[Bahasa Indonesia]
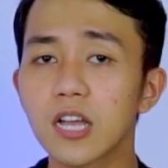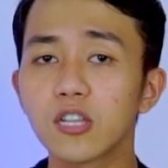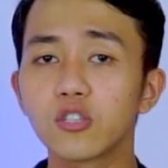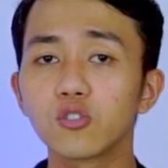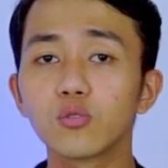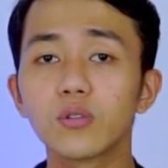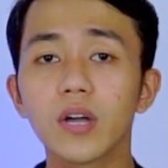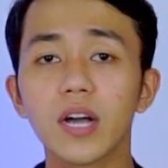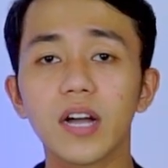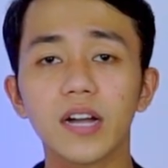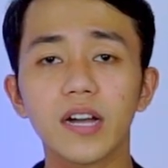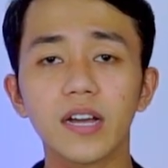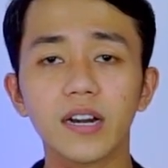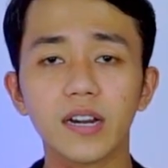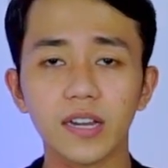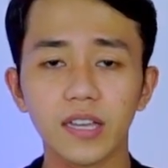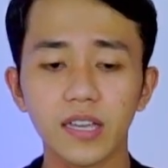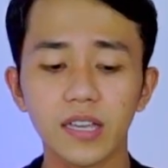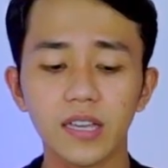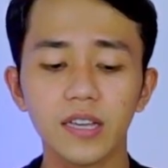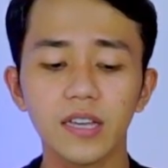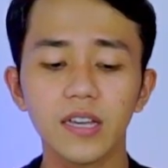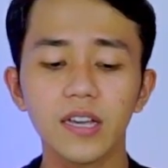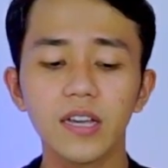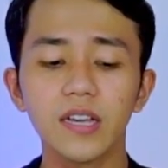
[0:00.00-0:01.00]
dan juga
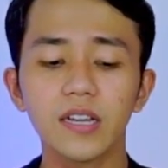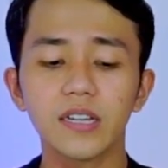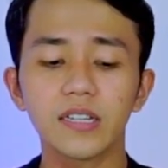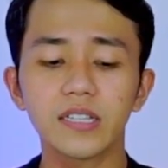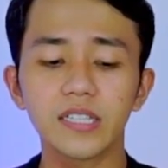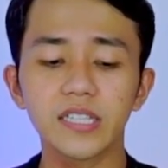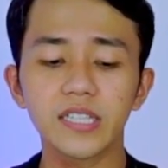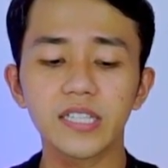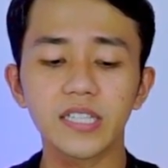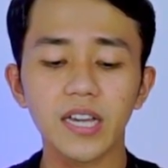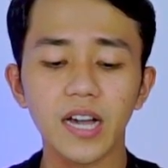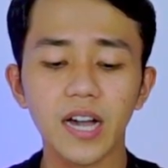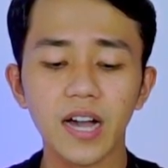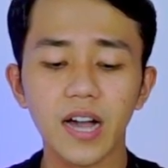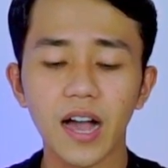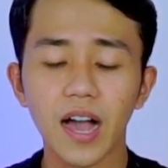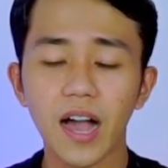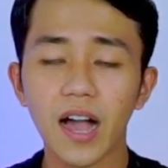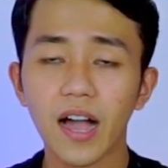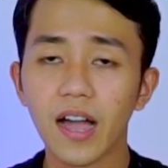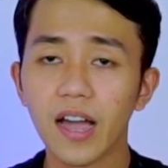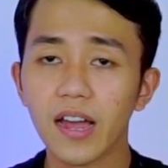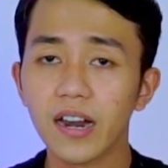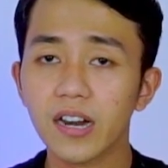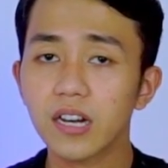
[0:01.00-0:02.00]
kering, dia
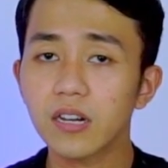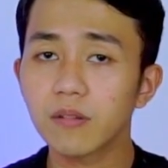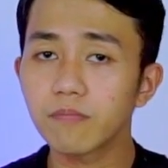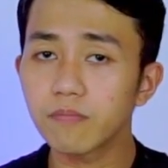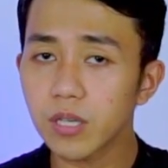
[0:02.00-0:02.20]
akan